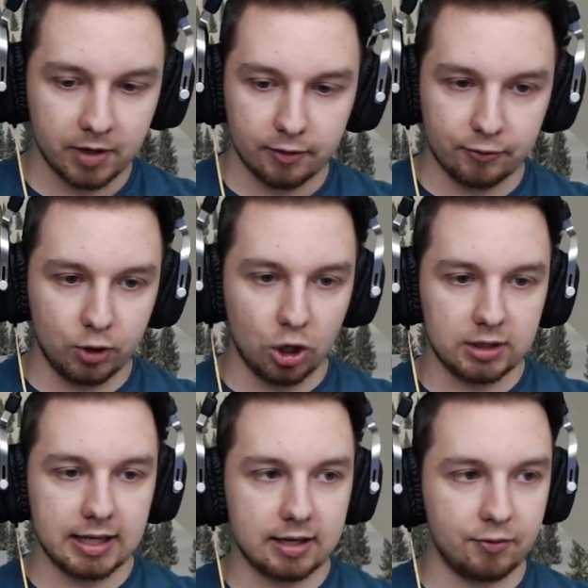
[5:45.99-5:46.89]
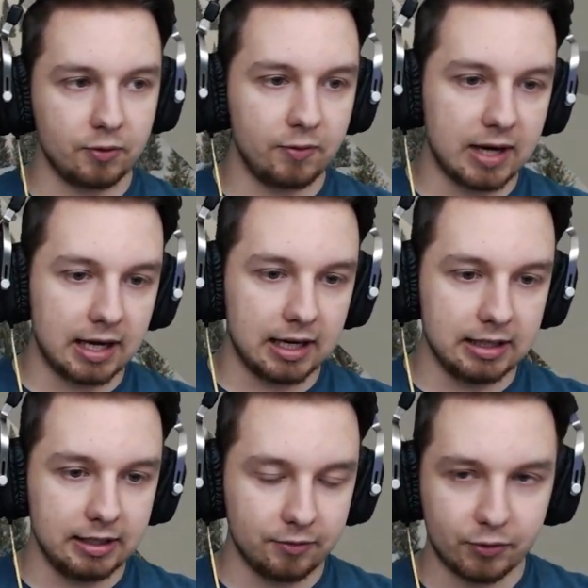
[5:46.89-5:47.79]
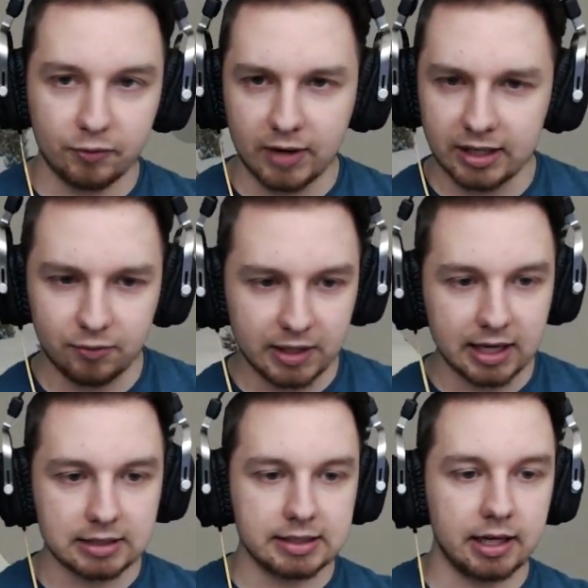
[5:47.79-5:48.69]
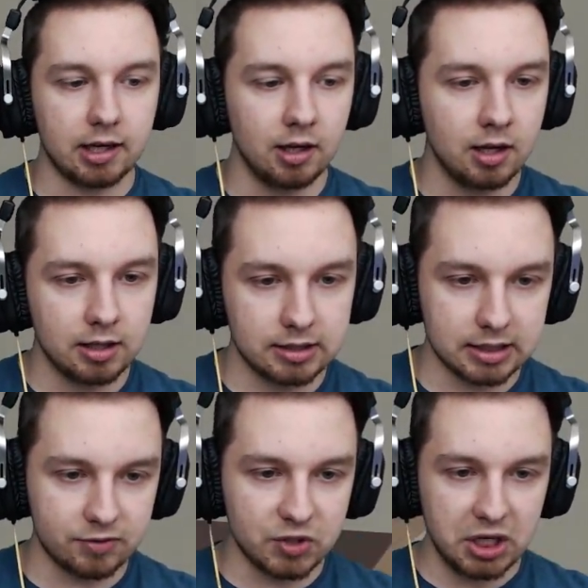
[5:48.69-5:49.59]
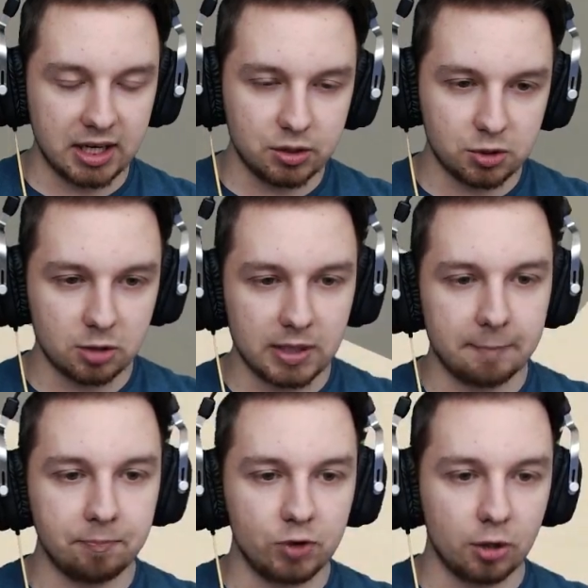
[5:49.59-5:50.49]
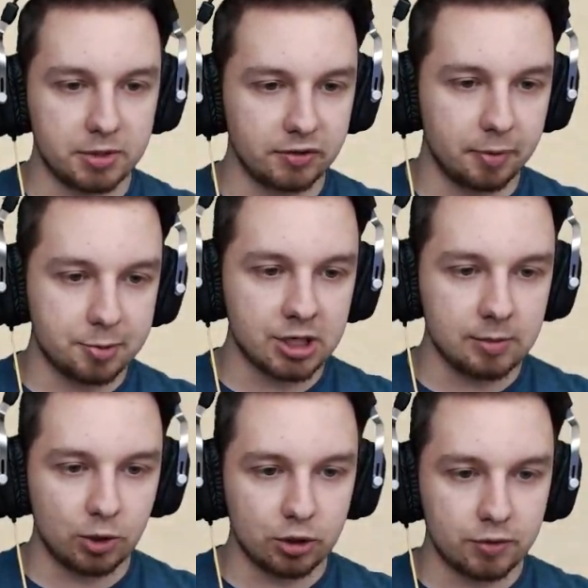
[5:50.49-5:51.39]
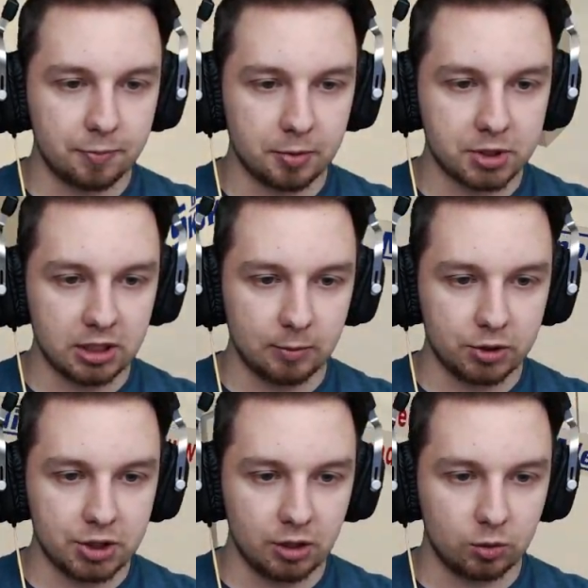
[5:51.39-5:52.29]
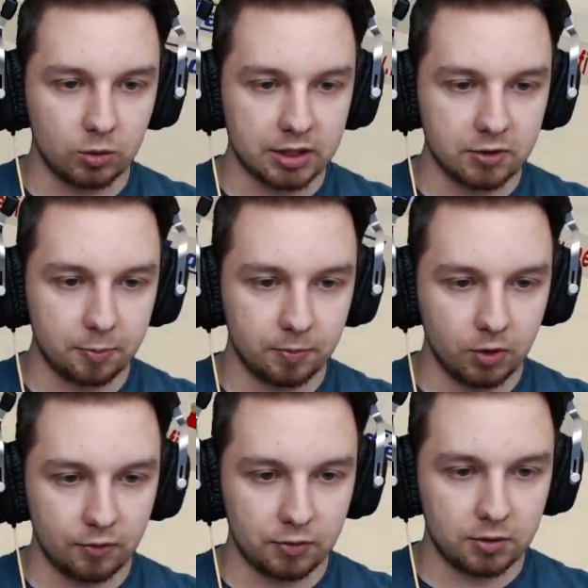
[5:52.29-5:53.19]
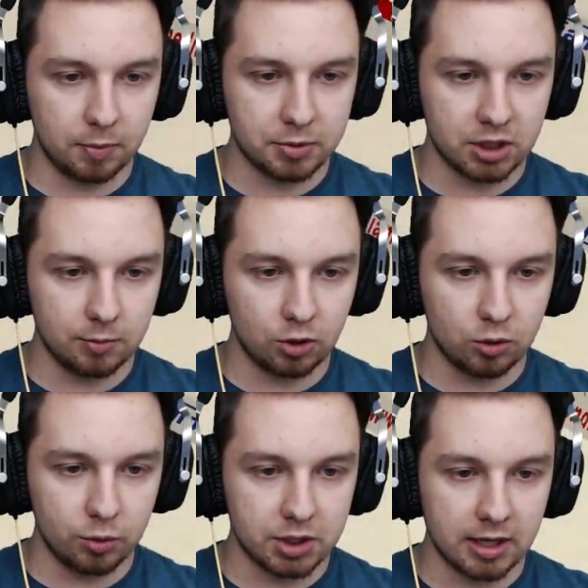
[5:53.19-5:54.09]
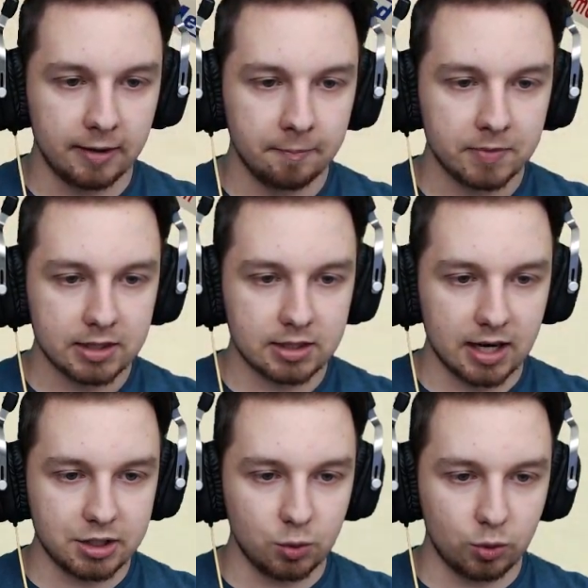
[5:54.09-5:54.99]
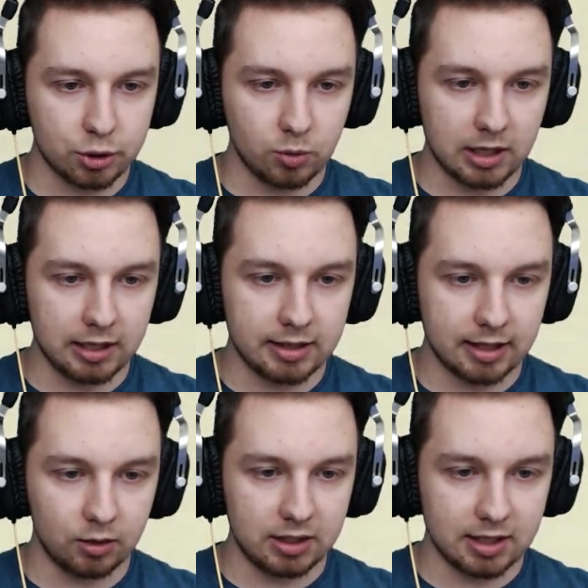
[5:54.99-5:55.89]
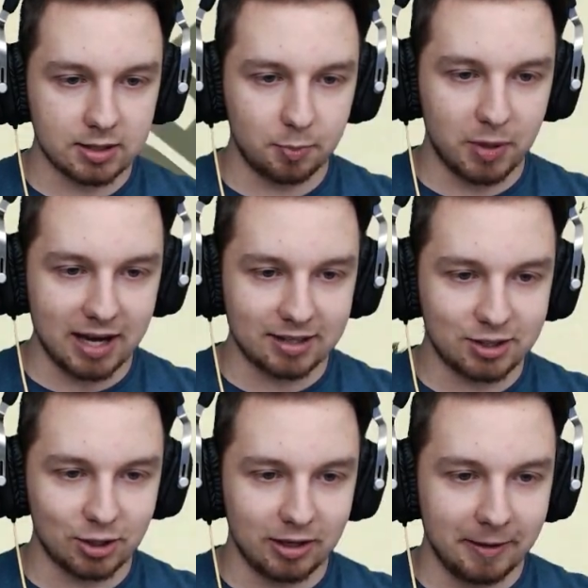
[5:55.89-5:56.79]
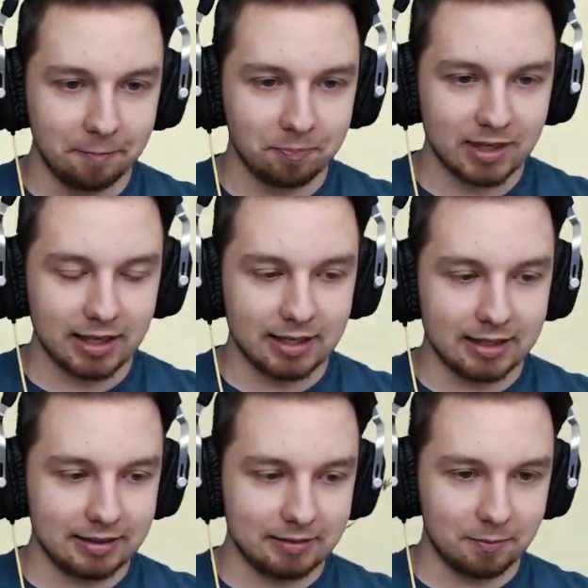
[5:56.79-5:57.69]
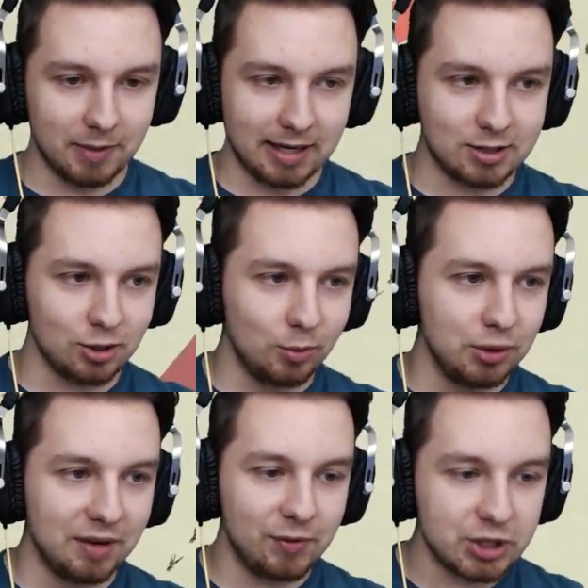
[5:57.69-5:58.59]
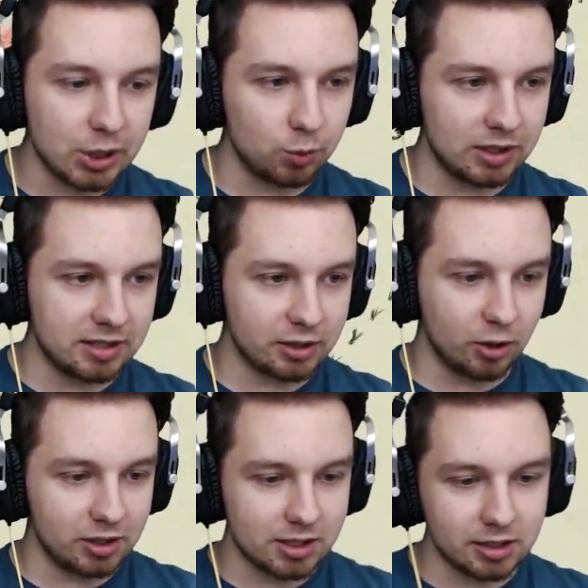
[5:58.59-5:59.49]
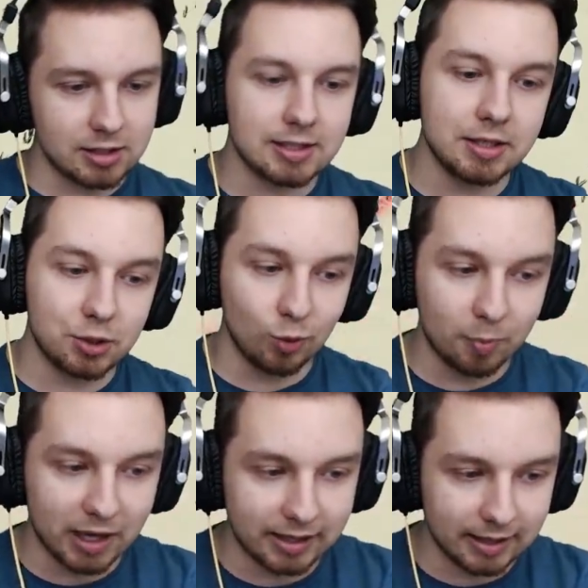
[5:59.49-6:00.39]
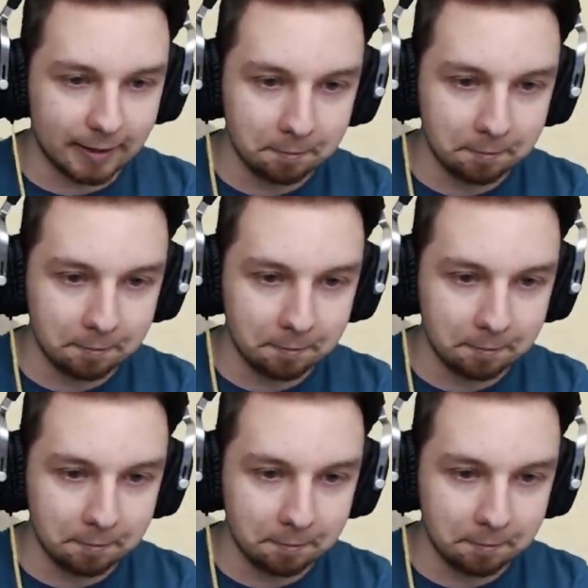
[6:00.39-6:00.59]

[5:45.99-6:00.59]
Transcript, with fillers: Flotar w, kwali, w kwalifikacjach zazwyczaj radził sobie dobrze. W poprzednim kosz, w poprzednim odcinku, znaczy w, no, w poprzednim konkursie stracił koszulkę lidera. No i teraz bardzo, e, bardzo mu nie wyszedł ten skok. Niestety zaliczył upadek.